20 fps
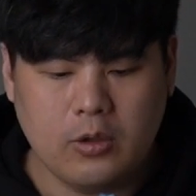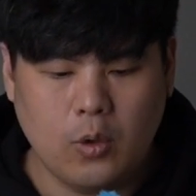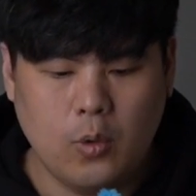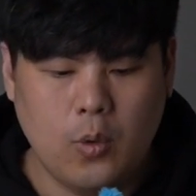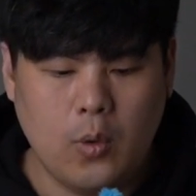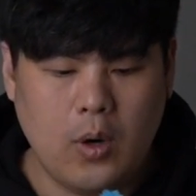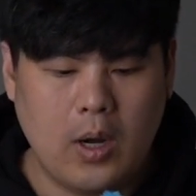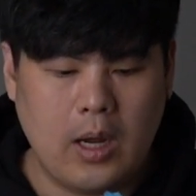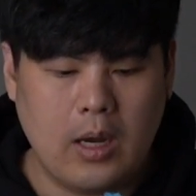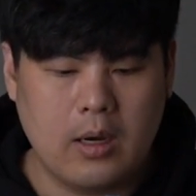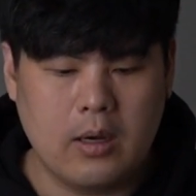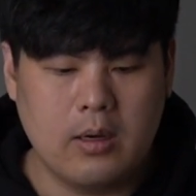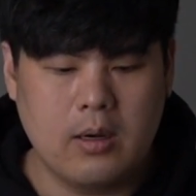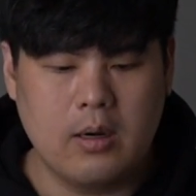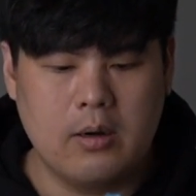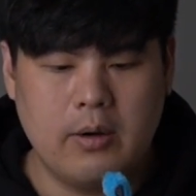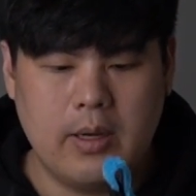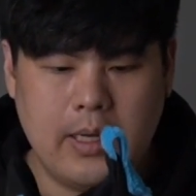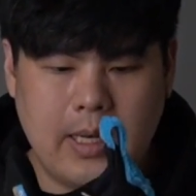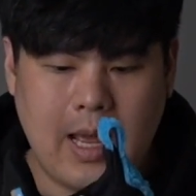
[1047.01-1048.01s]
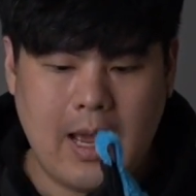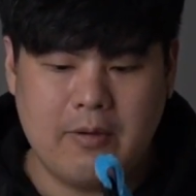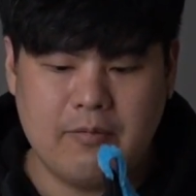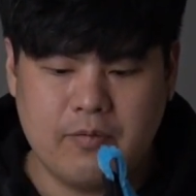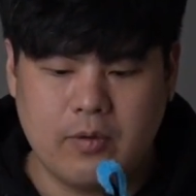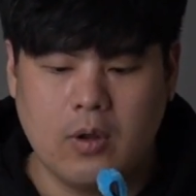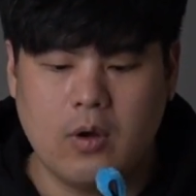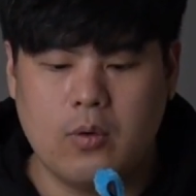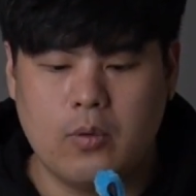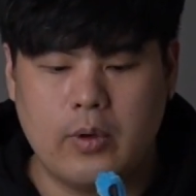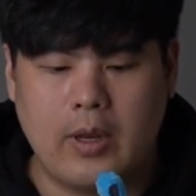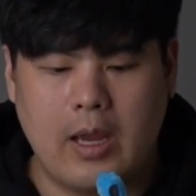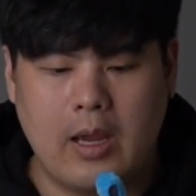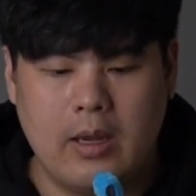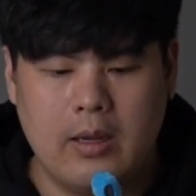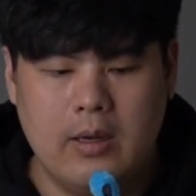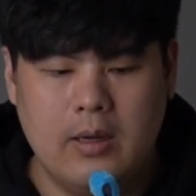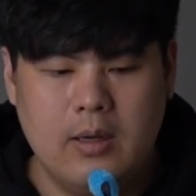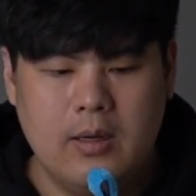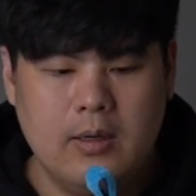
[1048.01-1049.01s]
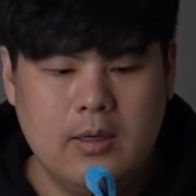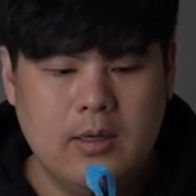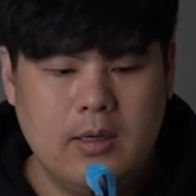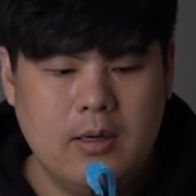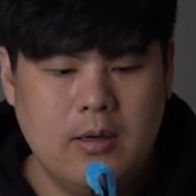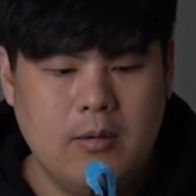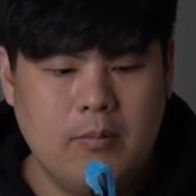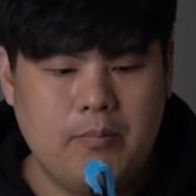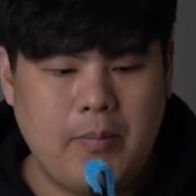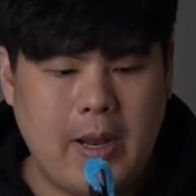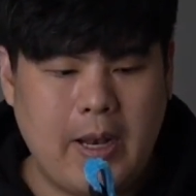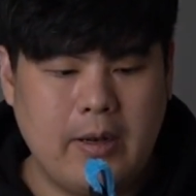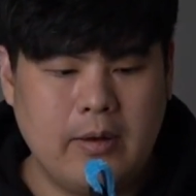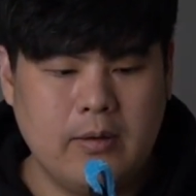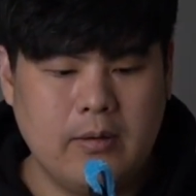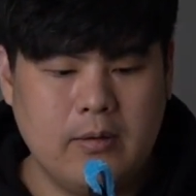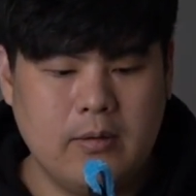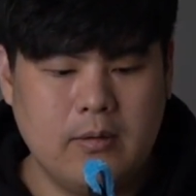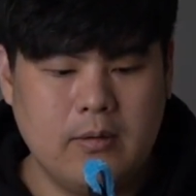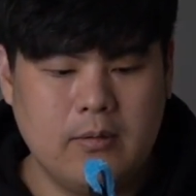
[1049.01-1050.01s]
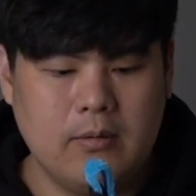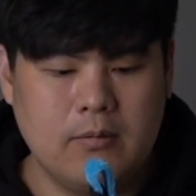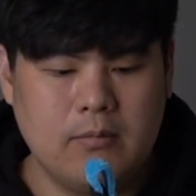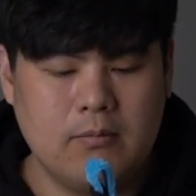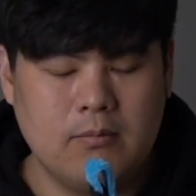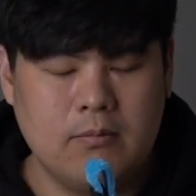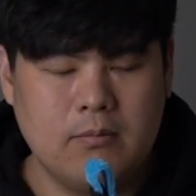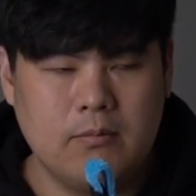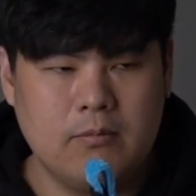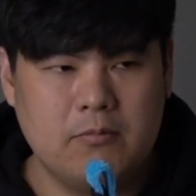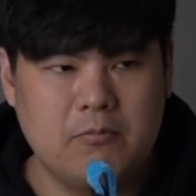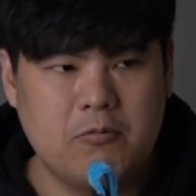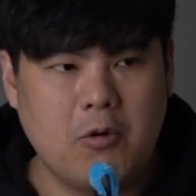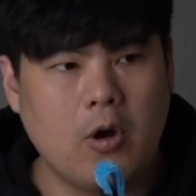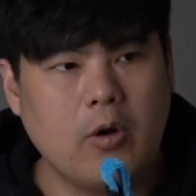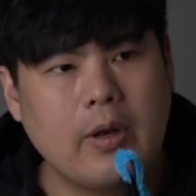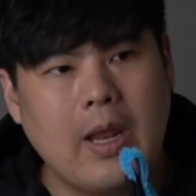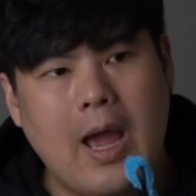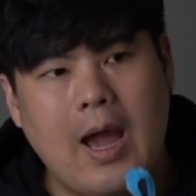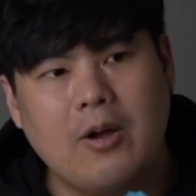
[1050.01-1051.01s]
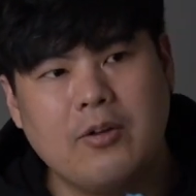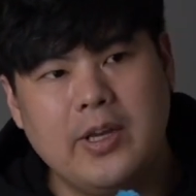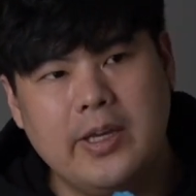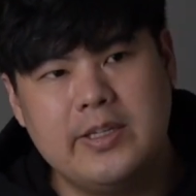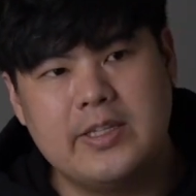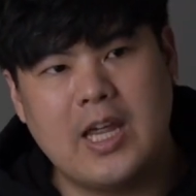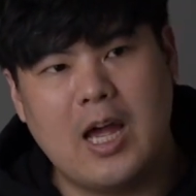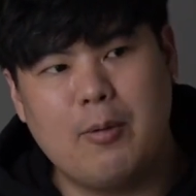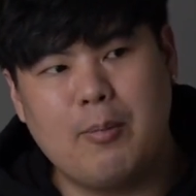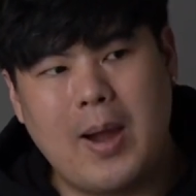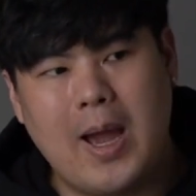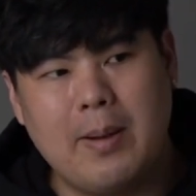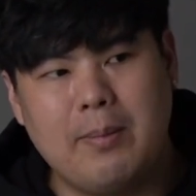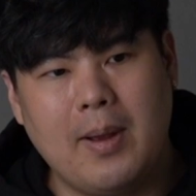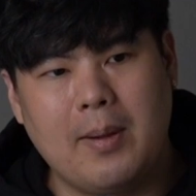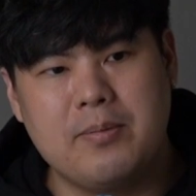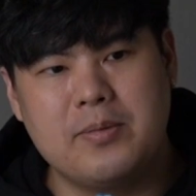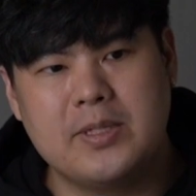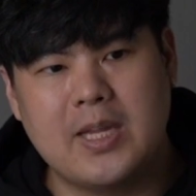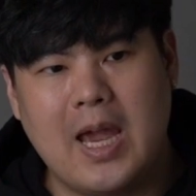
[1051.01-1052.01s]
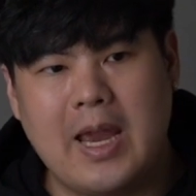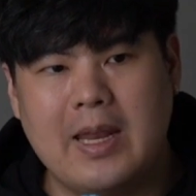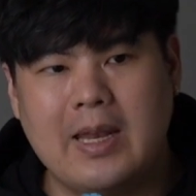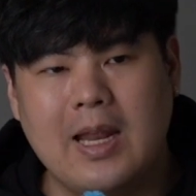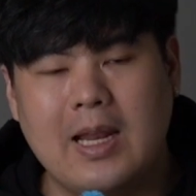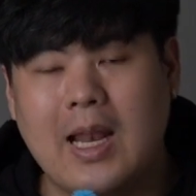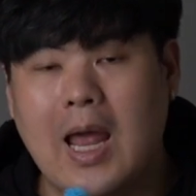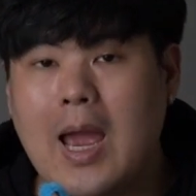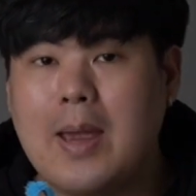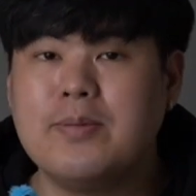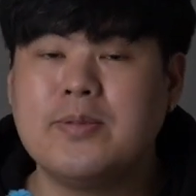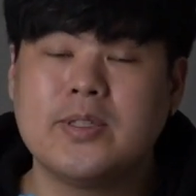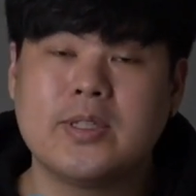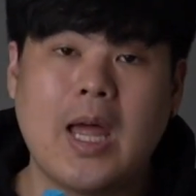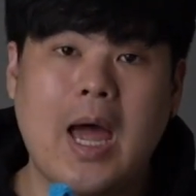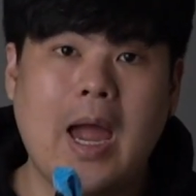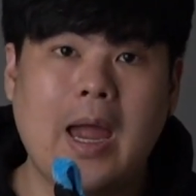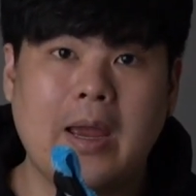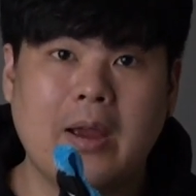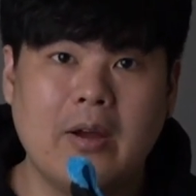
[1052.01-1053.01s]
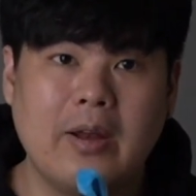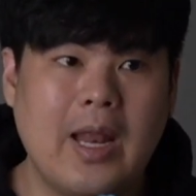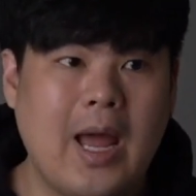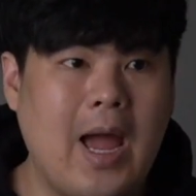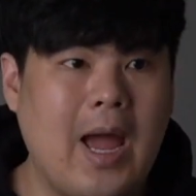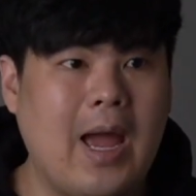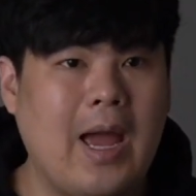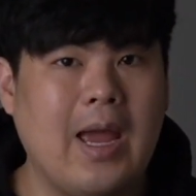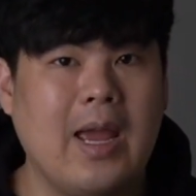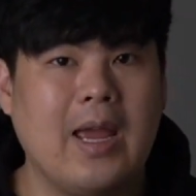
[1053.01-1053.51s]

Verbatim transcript: ตัว Curry 9 Flow เนี่ย เป็นรองเท้าที่สามารถแบบใส่ในไลฟ์สไตล์ก็ได้